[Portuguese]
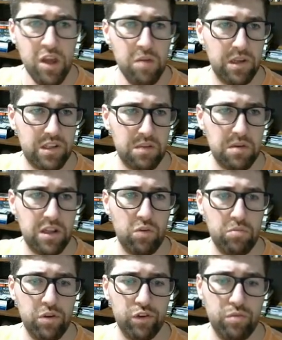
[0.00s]
Mas também tem o
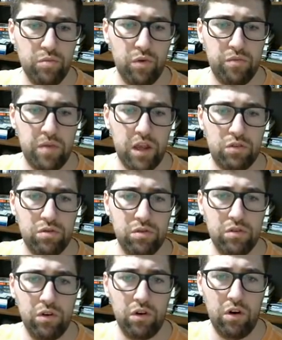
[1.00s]
mesmo movimento,
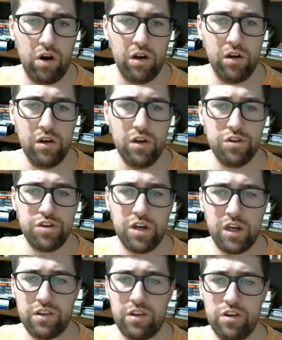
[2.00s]
ó, chega
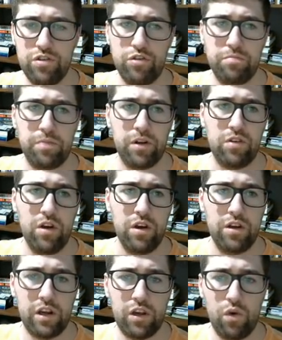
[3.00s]
nessa região de preço
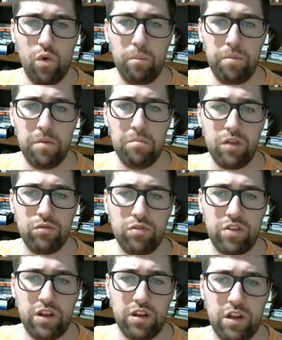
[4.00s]
e aqui o rompimento
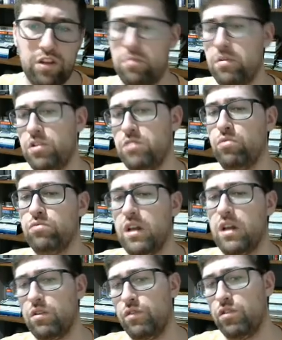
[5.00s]
seria interessante para a gente
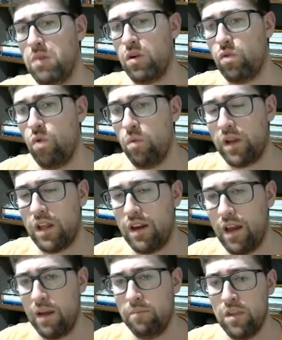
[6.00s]
montar talvez uma compra aqui
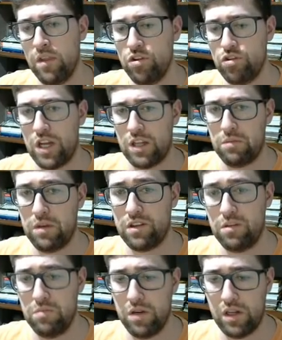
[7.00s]
nela já também na
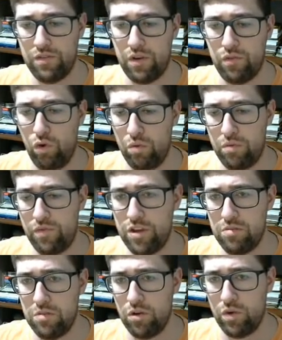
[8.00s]
semana que vem. Volume veio
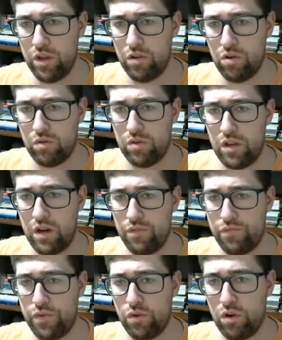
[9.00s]
diminuindo, ó, quando ela
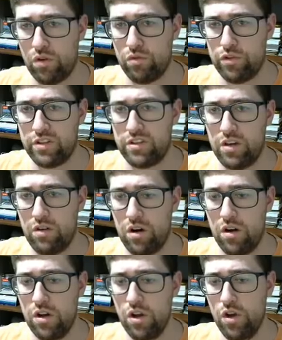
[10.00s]
ficou na congestão, ó,
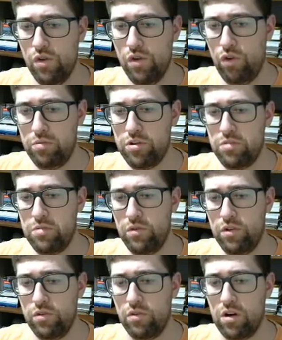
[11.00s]
volume
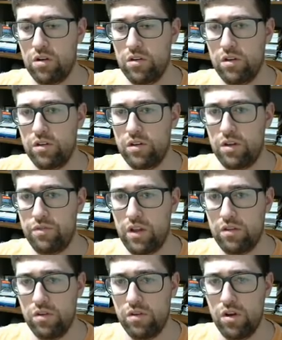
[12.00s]
diminuiu, ó, tá
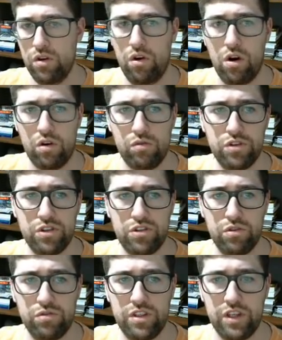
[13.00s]
vendo? Ó,
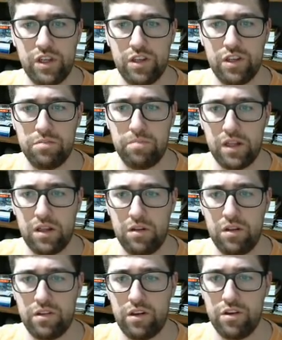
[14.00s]
congestãozinha aqui nesse
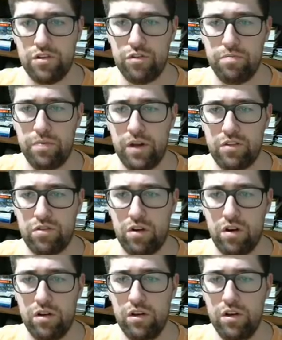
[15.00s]
nessa região de preço, ó,
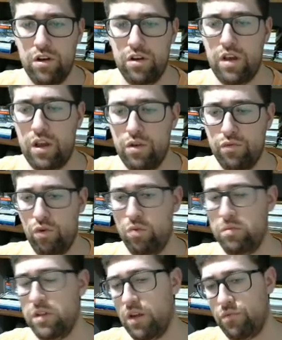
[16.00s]
e aí o volume
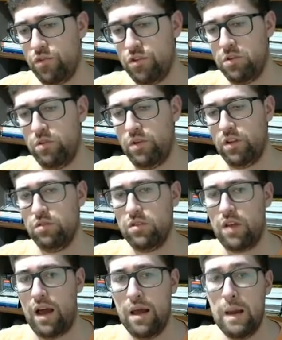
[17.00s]
dela foi diminuindo,
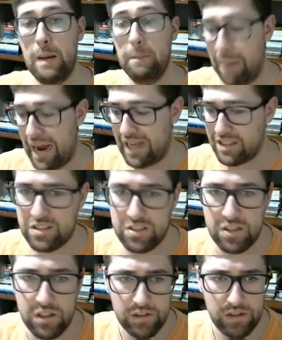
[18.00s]
tá? Mas
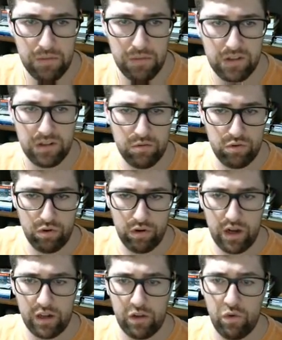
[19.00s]
também estamos de olho
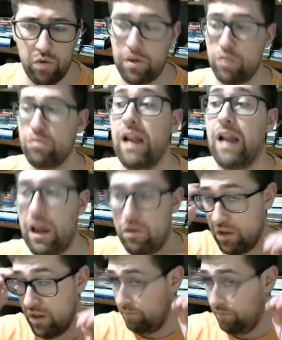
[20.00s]
nela aqui no rompimento, claro.
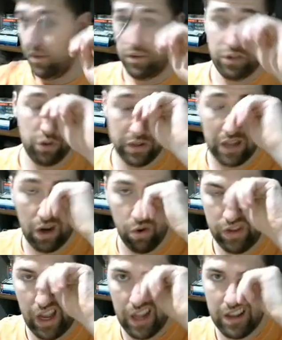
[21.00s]
Se o Itaú
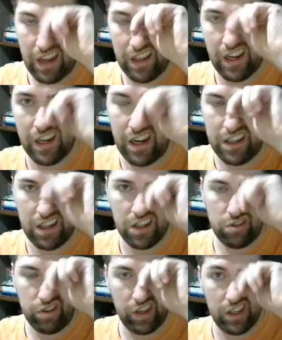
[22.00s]
der entrada na carteira de
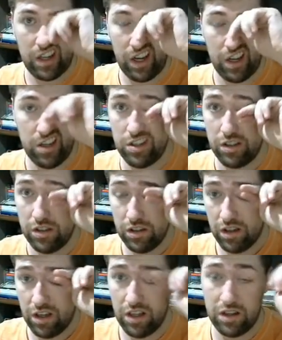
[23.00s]
swing trade,
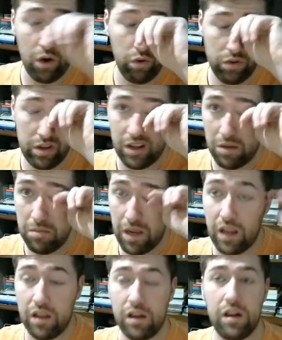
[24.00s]
Itaúsa
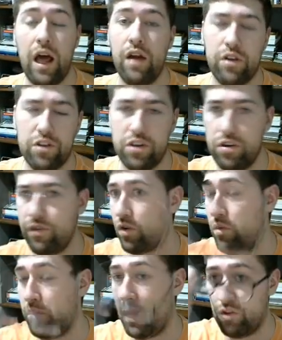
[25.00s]
também. Claro que a gente não vai
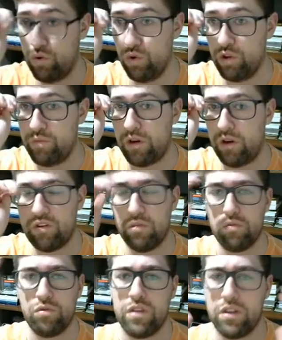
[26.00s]
comprar as duas, porque nós
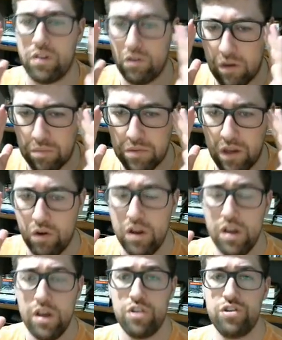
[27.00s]
estamos concentrando capital.
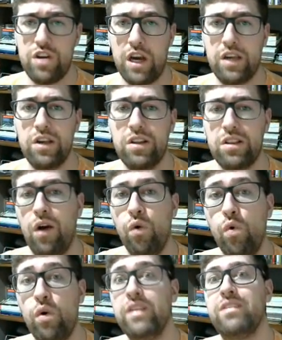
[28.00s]
Já que
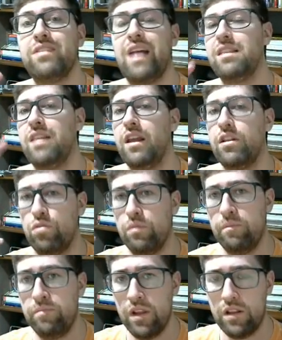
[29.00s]
Itaú está dentro
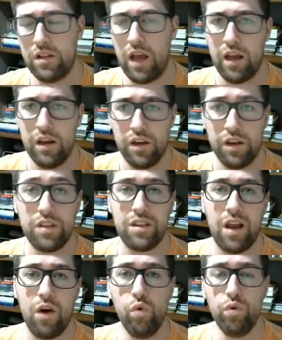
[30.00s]
da
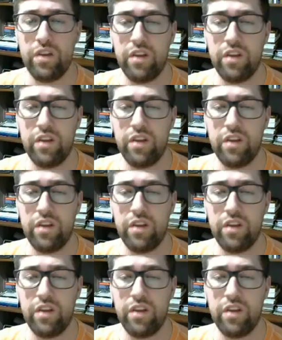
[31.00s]
Itaúsa.